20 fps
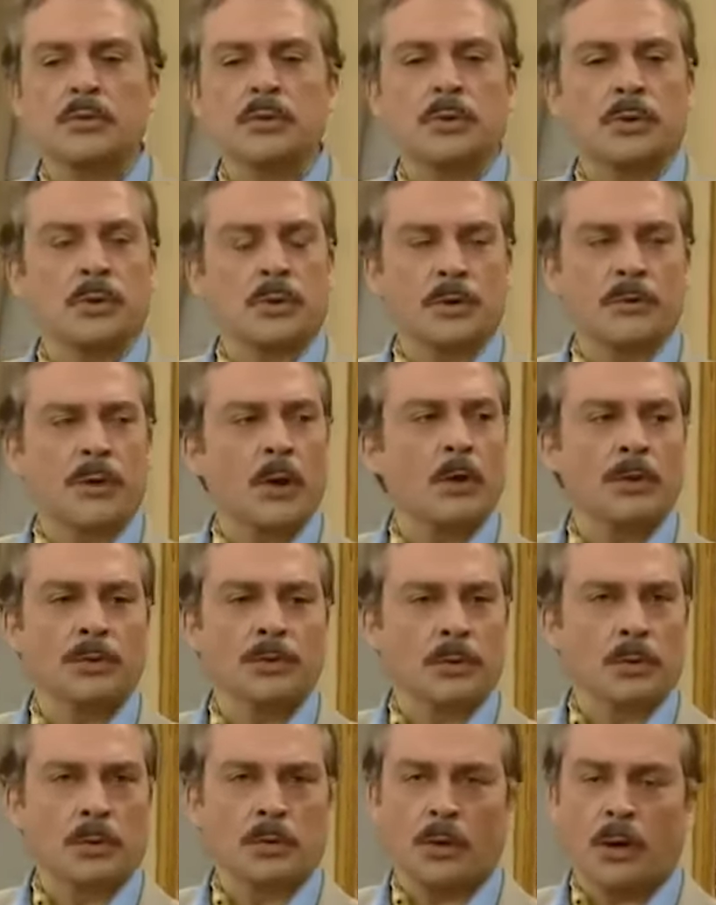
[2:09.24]
bu gururu ve
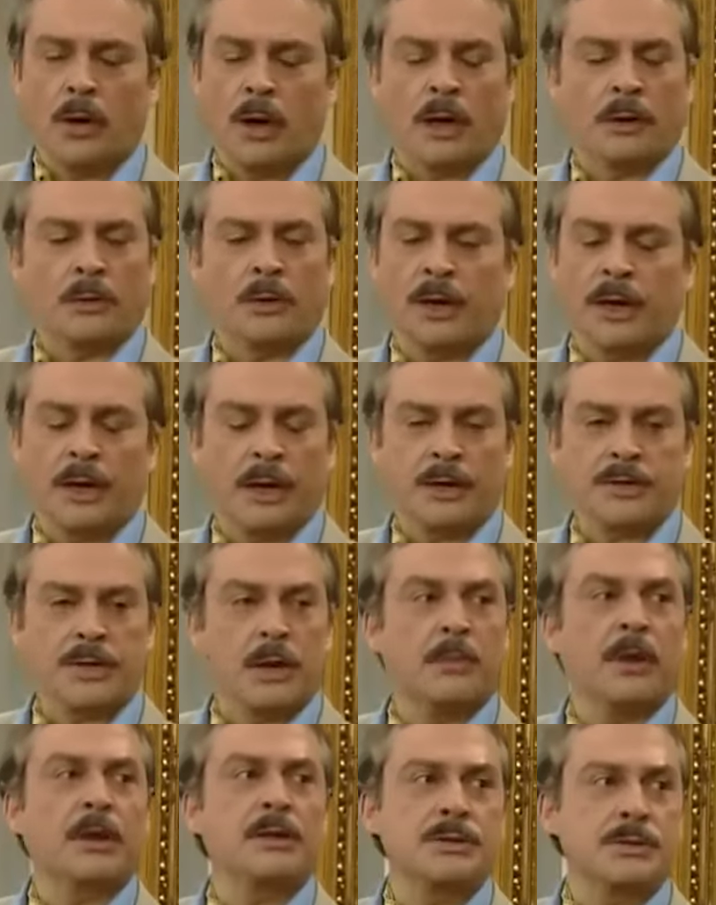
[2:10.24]
onuru doya doya
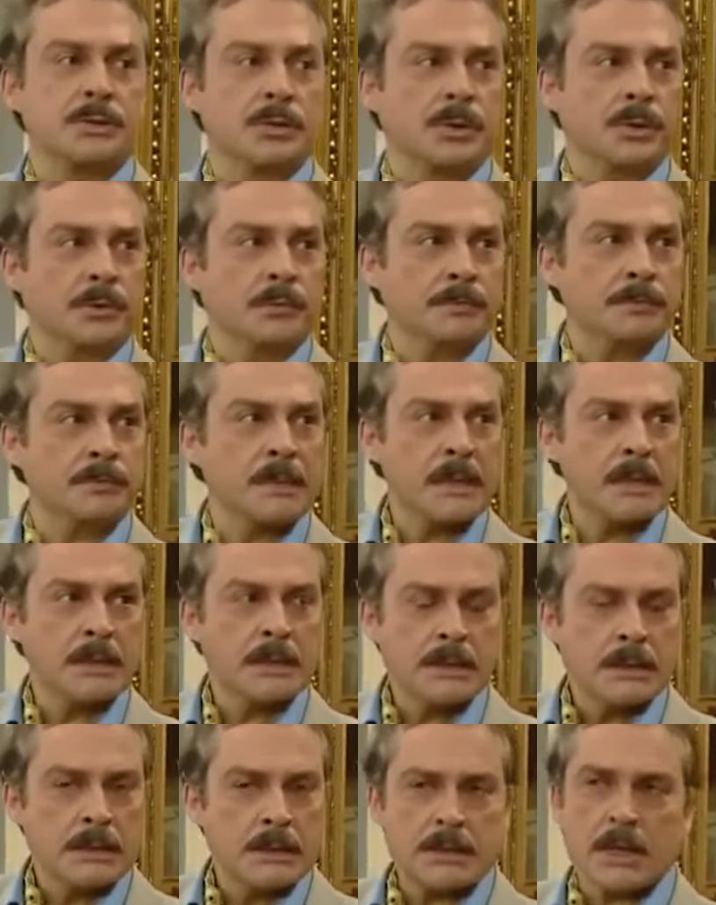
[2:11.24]
yaşamak istiyorum.
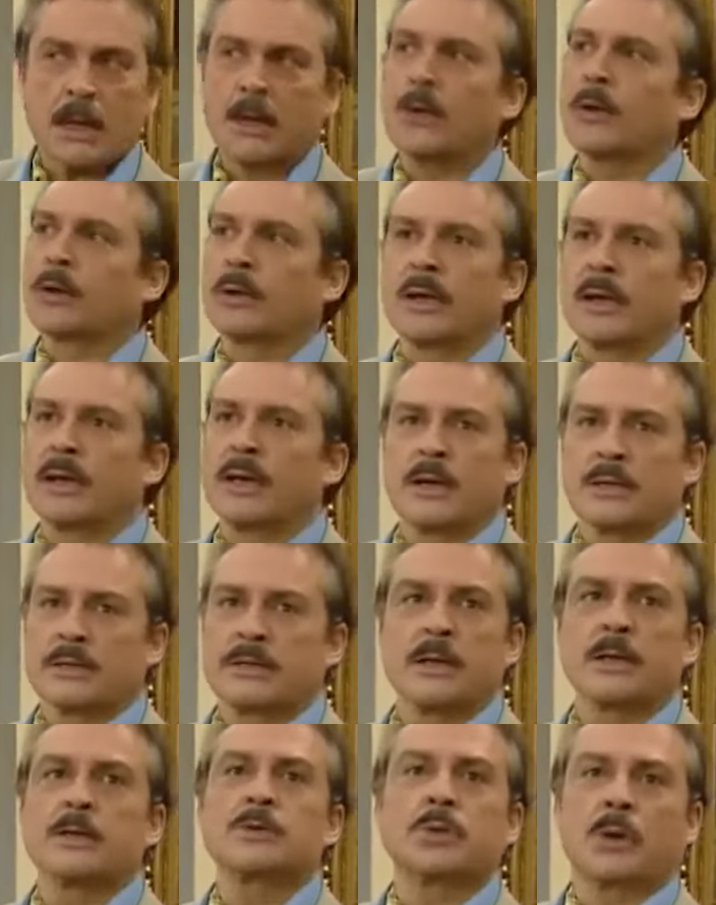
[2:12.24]
Sen
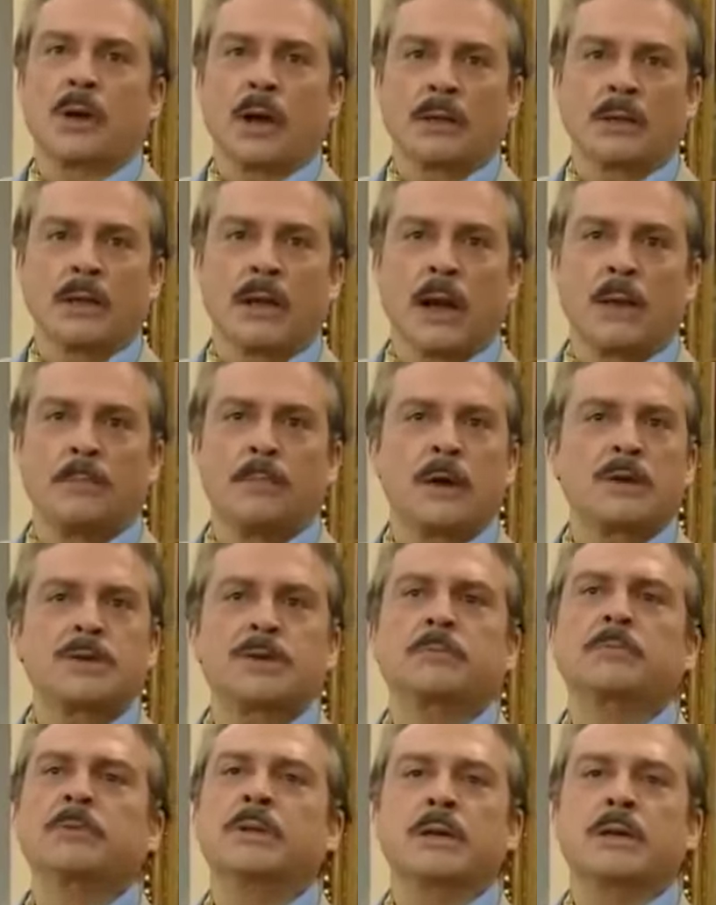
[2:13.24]
oradayken seni soranlara
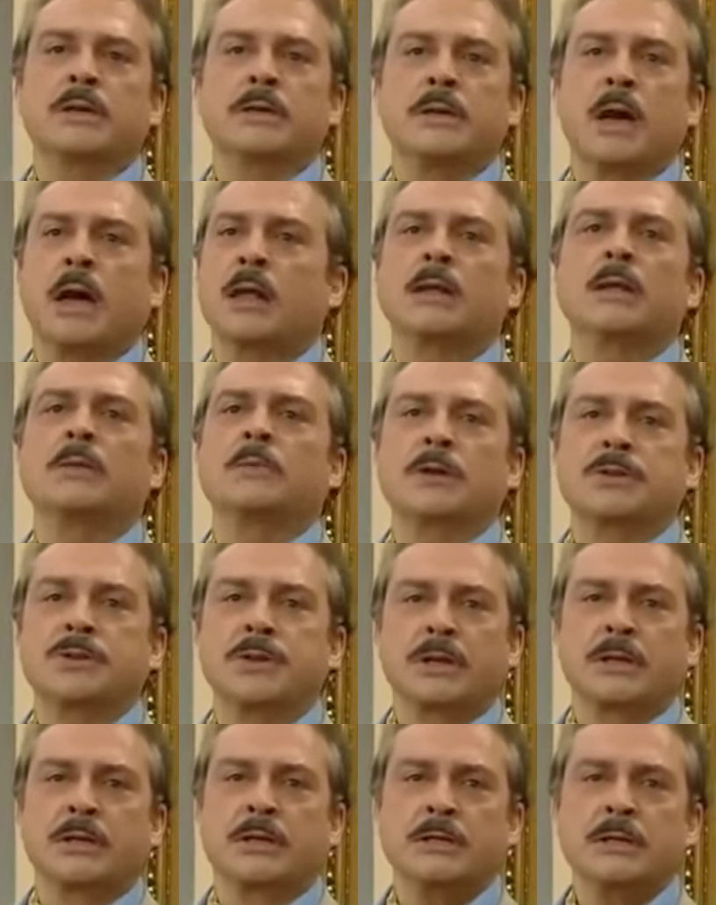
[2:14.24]
başım dik, alnım
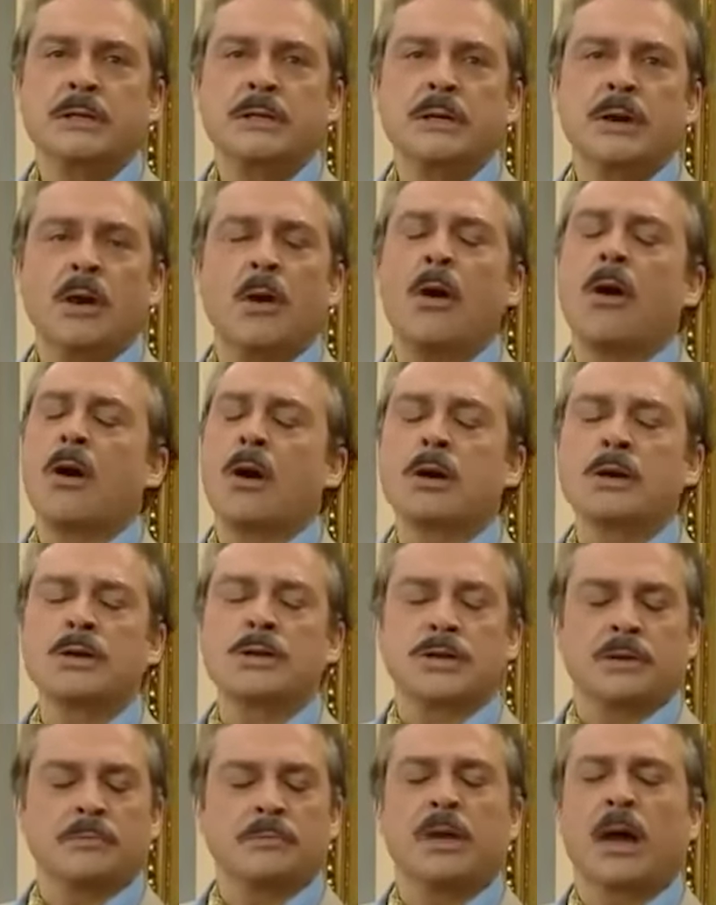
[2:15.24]
açık. O
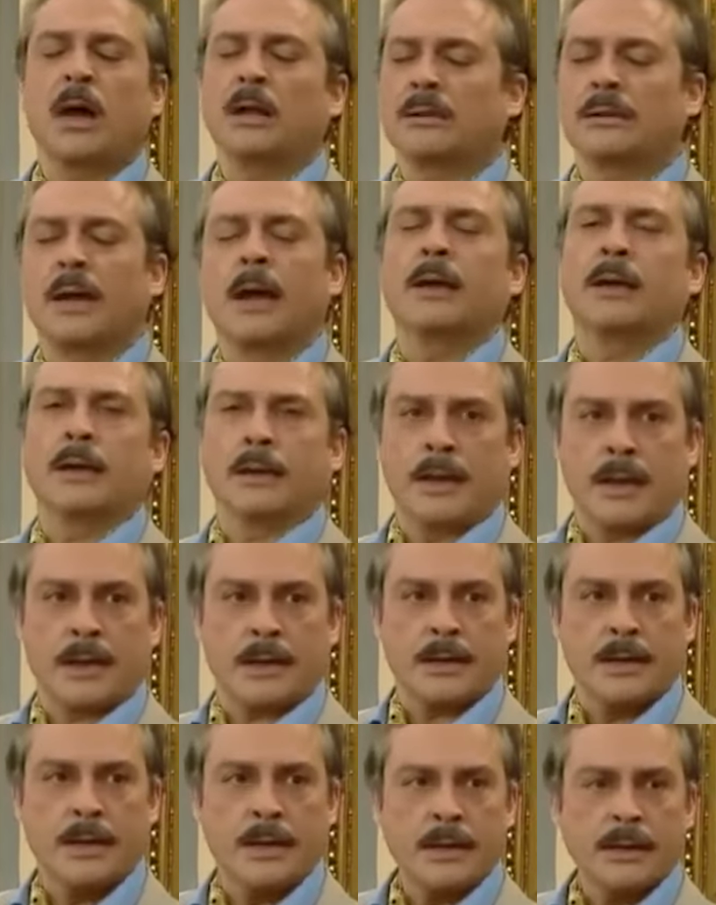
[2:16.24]
şimdi
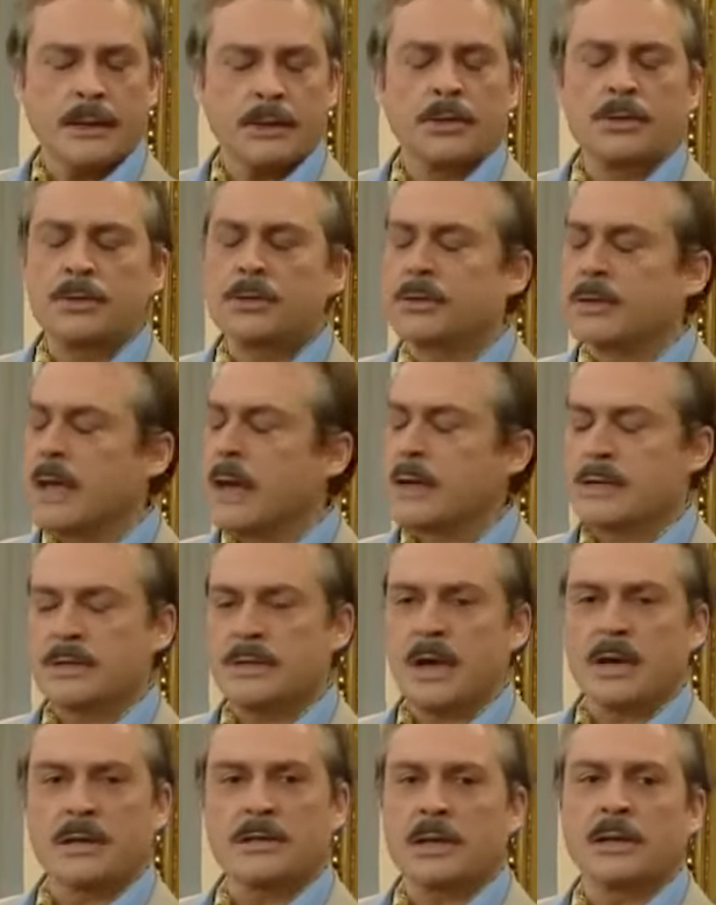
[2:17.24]
Antalya'da
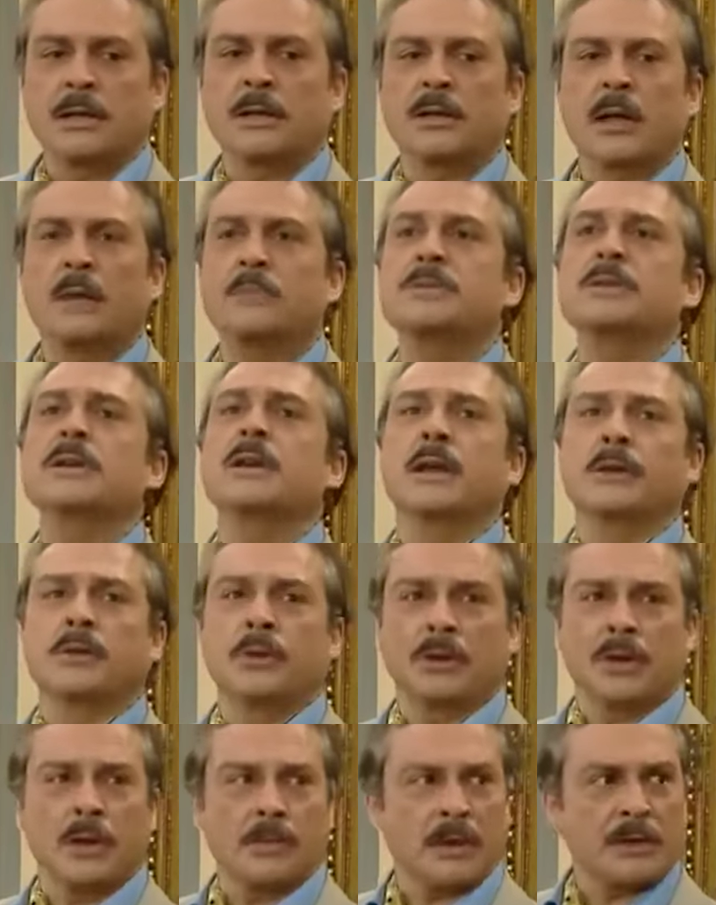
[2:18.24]
yüzlerce insanı temsil
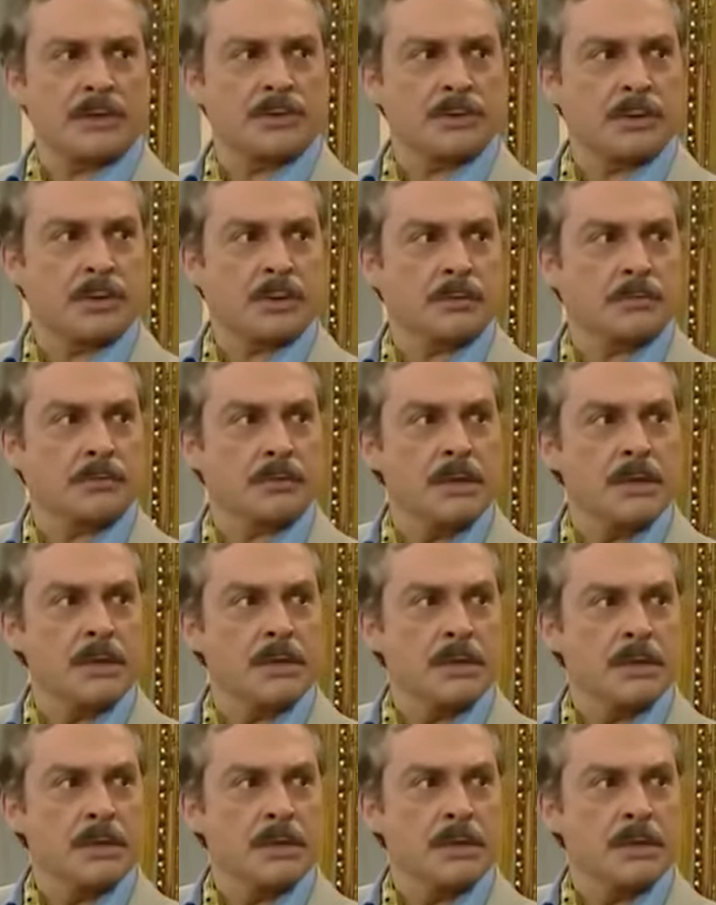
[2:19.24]
ediyor demek istiyorum.